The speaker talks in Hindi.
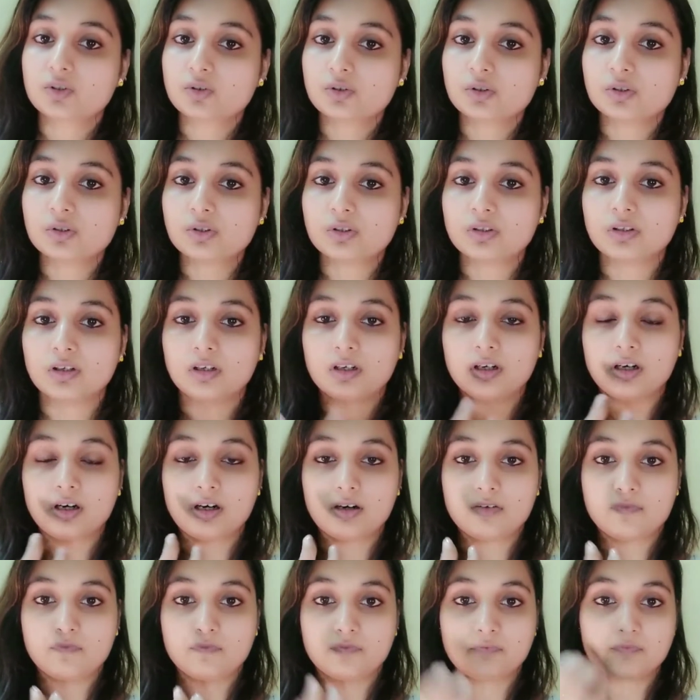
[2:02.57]
जो
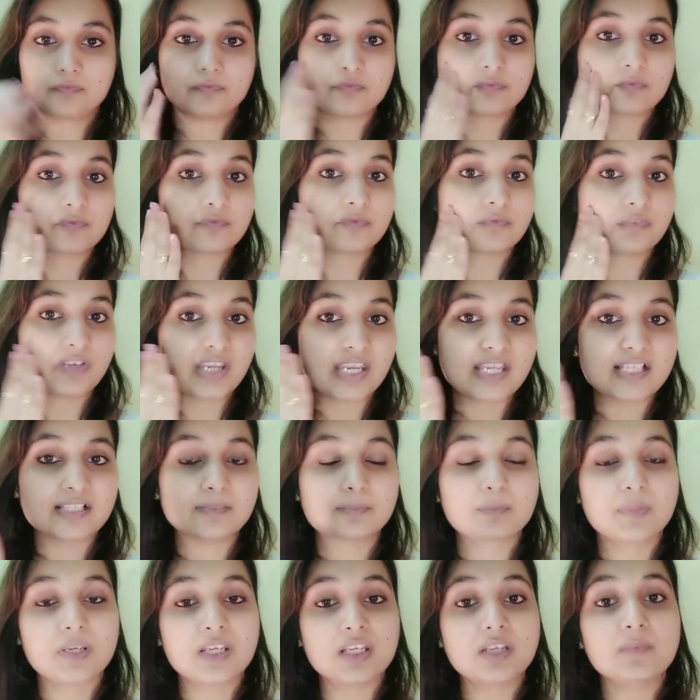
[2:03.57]
फेस
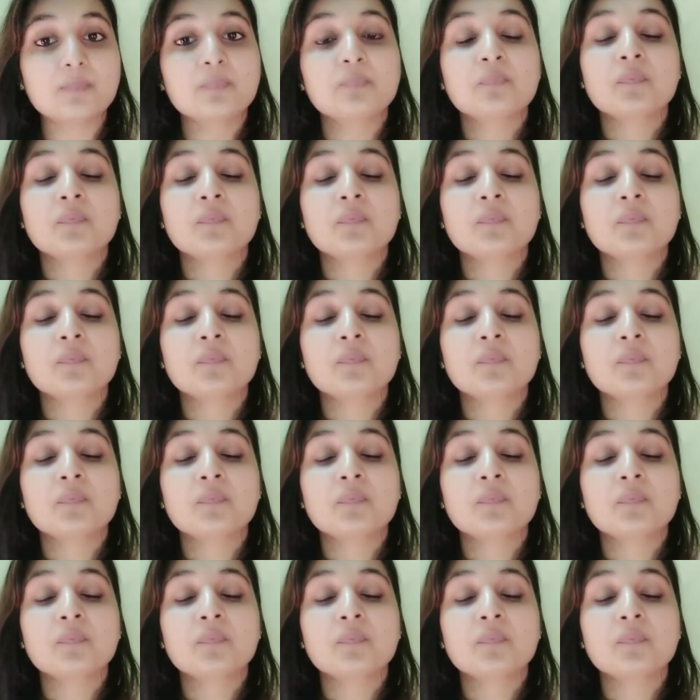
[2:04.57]
uh, पे